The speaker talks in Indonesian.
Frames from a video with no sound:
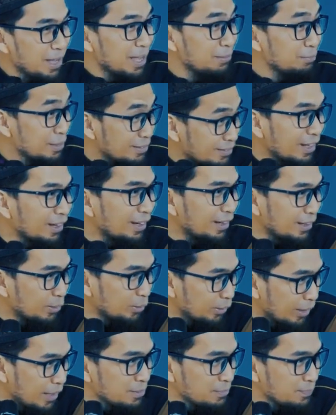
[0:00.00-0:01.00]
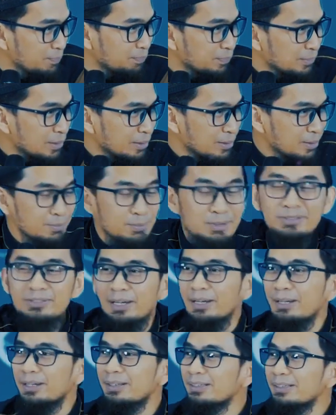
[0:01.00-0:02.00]
Baik, misal gitu kan.
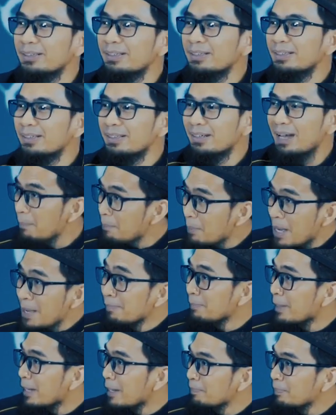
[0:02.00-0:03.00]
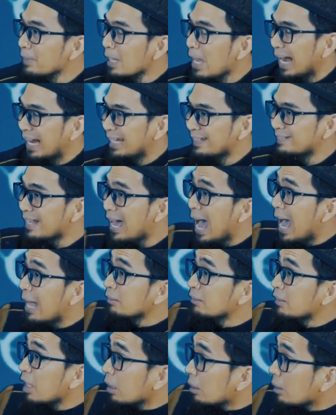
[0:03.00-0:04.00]
Bisa. nggak apa-apa. Asa
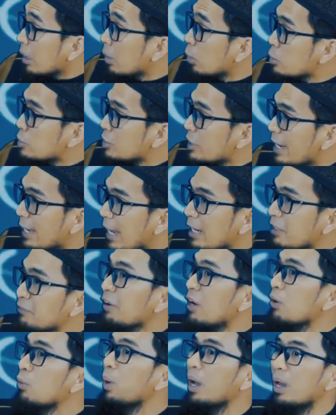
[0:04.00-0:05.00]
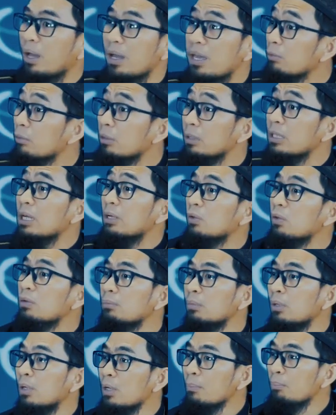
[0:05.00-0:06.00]
rahu syai'an fahuwa khairun
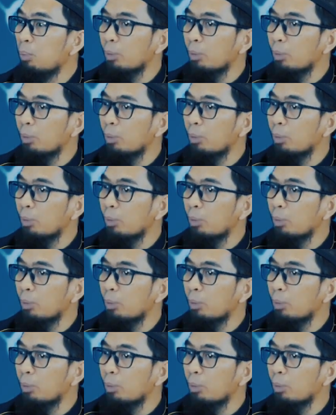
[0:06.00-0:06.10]
lakum.